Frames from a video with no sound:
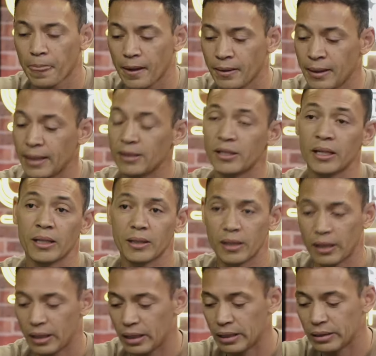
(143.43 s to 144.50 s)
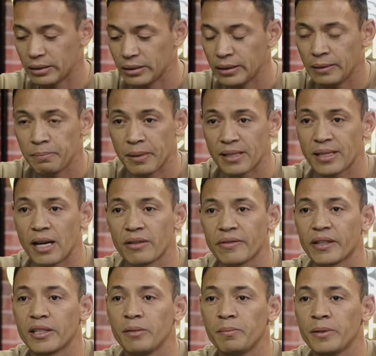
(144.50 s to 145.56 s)
Nem adianta empresário vir
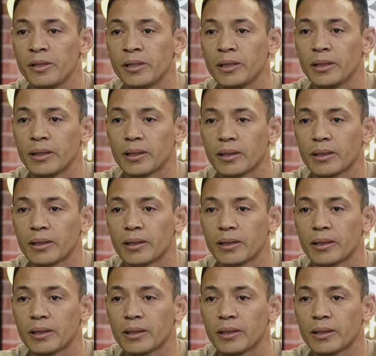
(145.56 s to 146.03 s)
aqui pedir